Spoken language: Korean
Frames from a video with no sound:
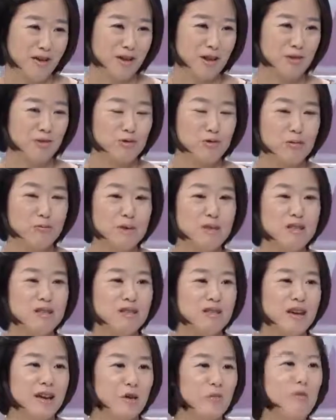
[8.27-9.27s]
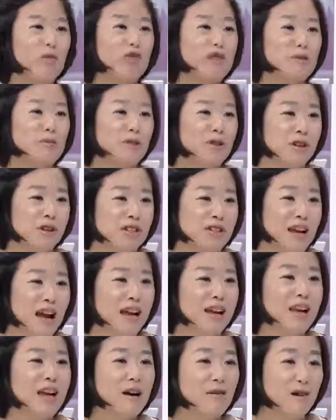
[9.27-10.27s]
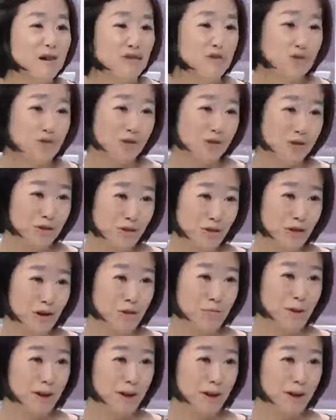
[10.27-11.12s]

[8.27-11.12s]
그래서 네. 오늘 민재 어머님이 되게 잘 나와 주셨어요.